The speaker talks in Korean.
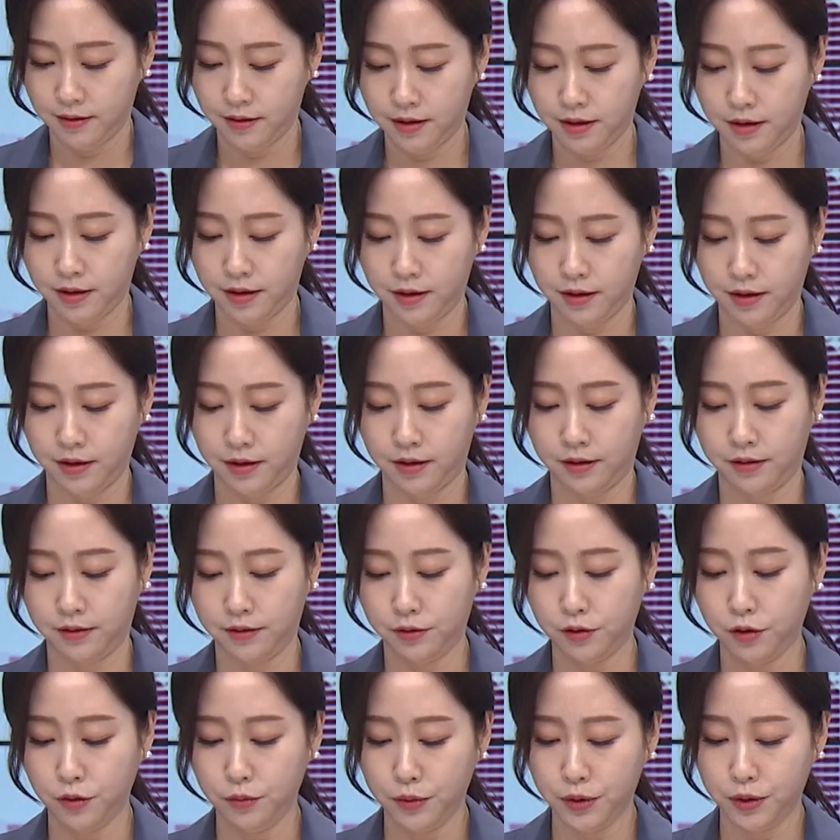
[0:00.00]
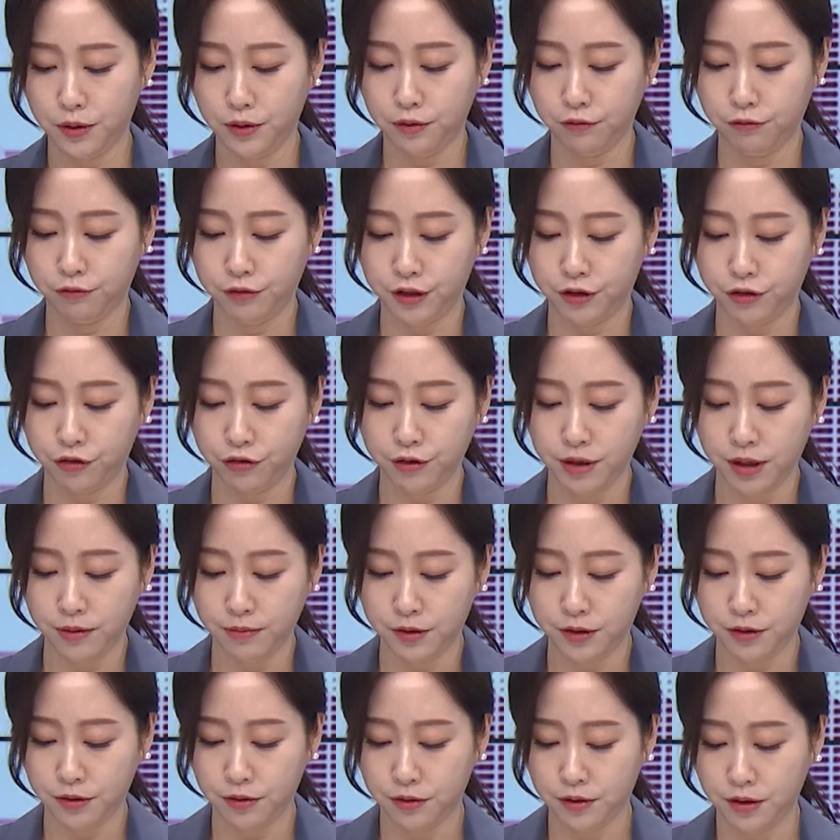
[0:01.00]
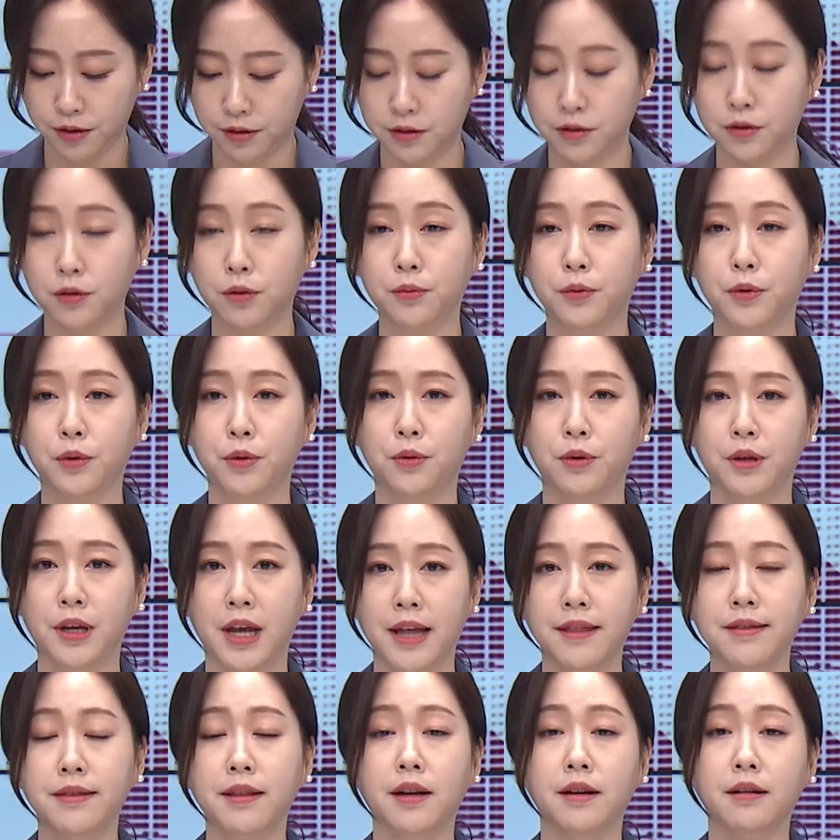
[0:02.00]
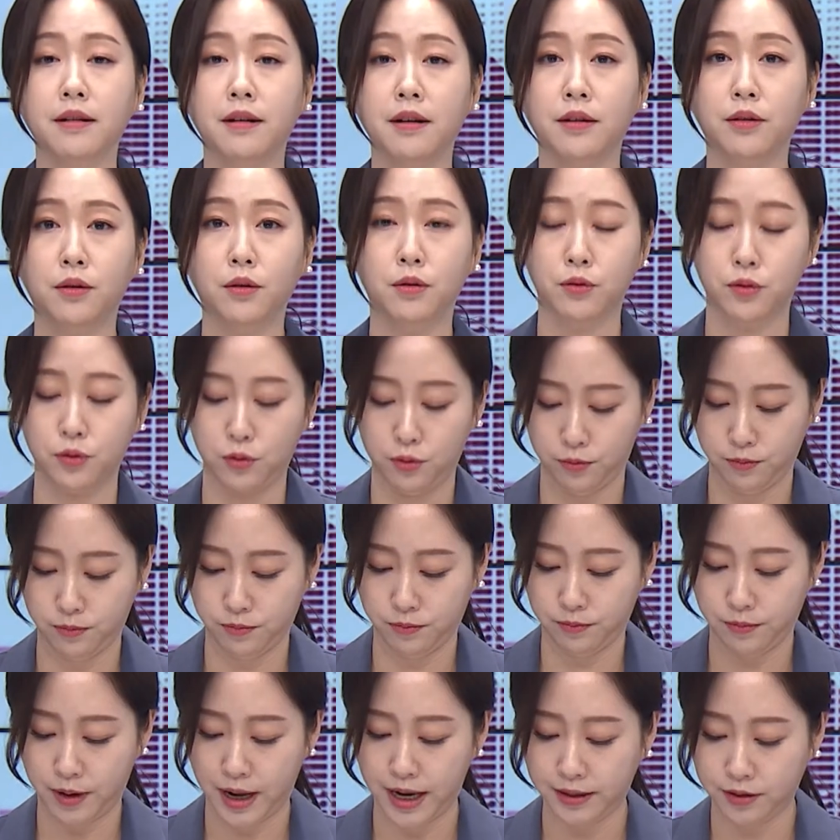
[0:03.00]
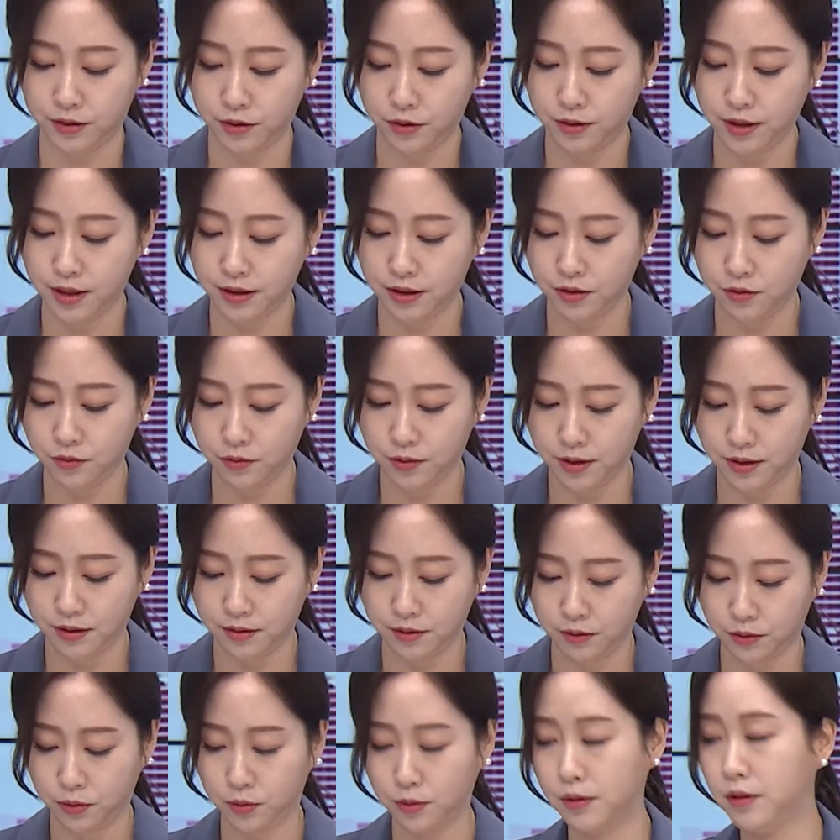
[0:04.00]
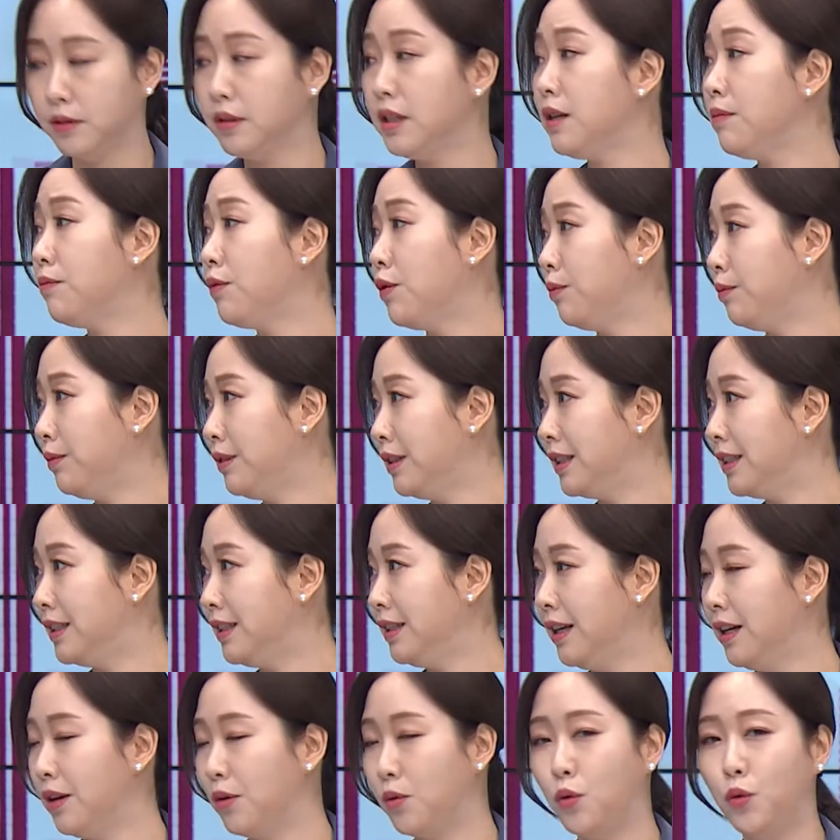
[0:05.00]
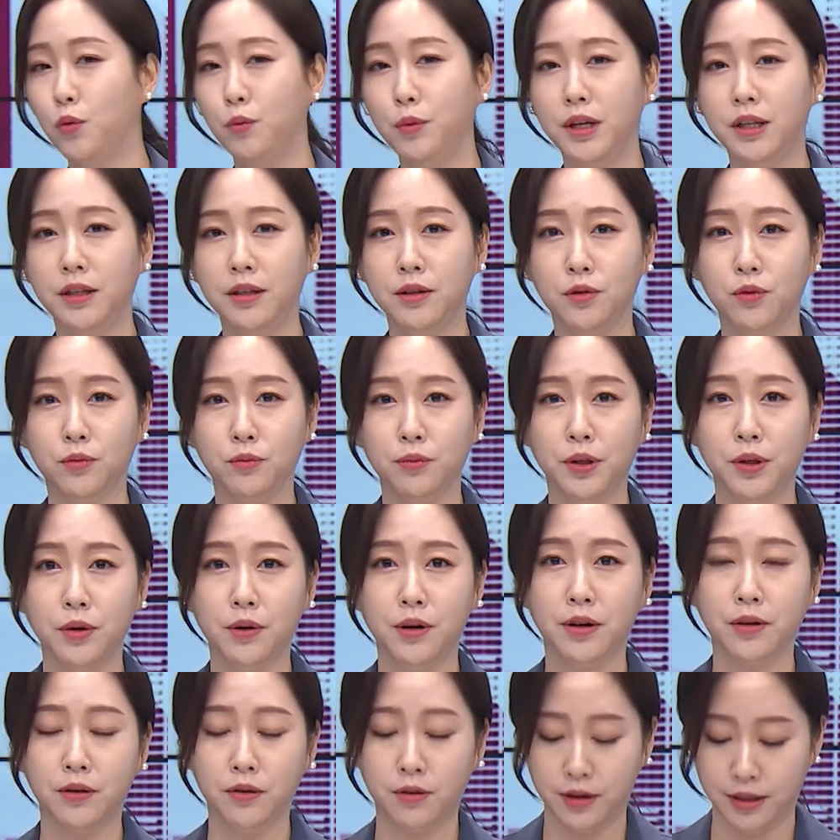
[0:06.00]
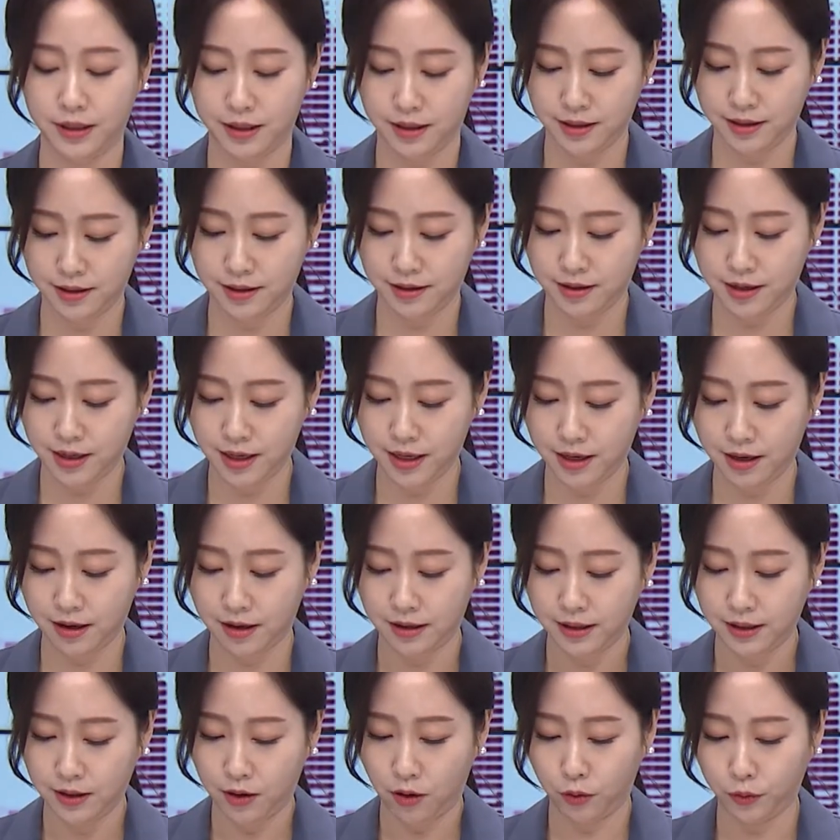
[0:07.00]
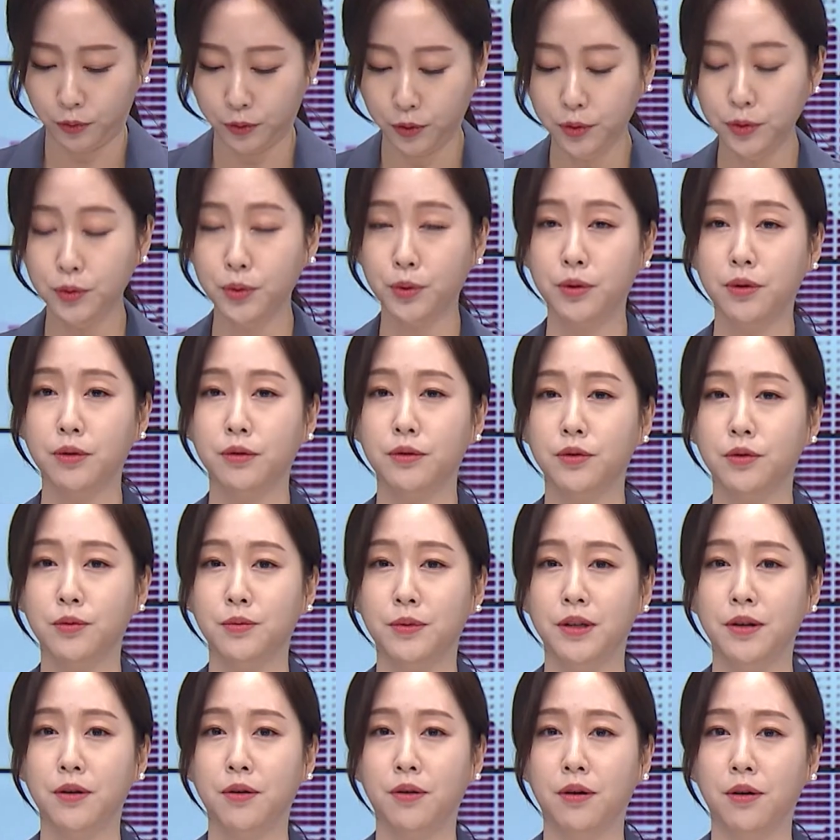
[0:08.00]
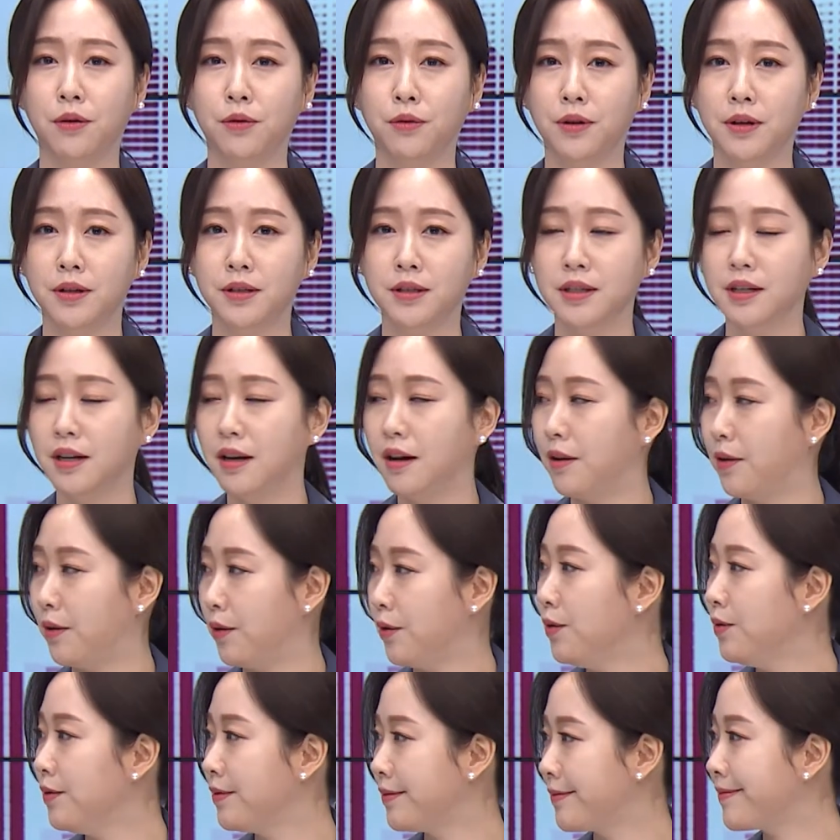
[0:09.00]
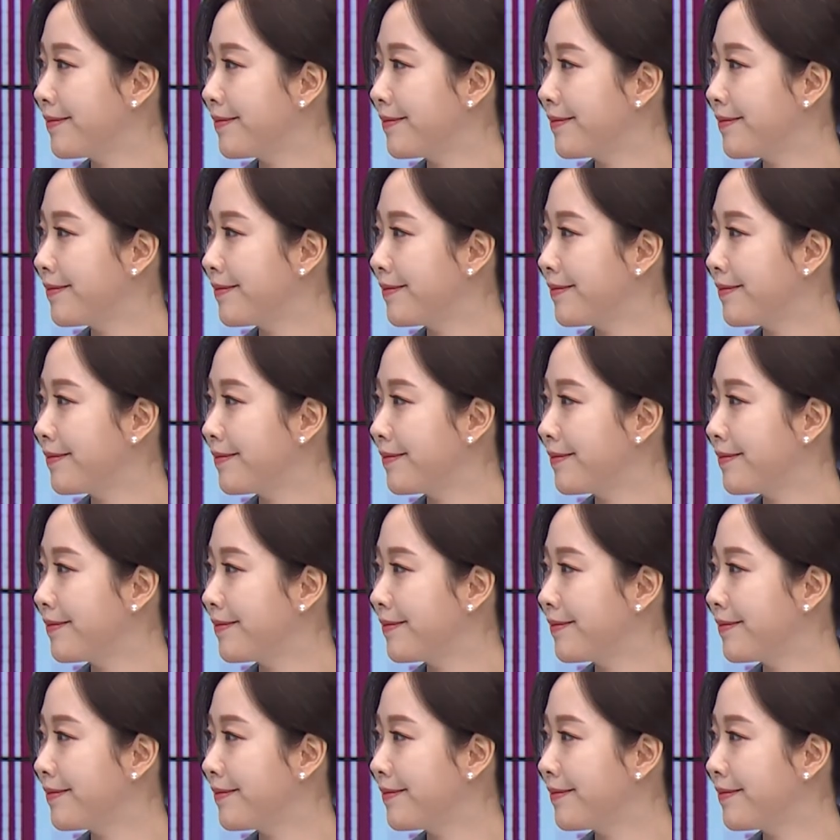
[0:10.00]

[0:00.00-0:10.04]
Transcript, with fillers: 네, 그러면 우리 충남 지역의 직업 교육이 한 단계 더 좀 발전하기 위해서 또 끊임없는 고민이 좀 필요할 것 같은데 어떤 노력을 좀 이어가고 계신가요?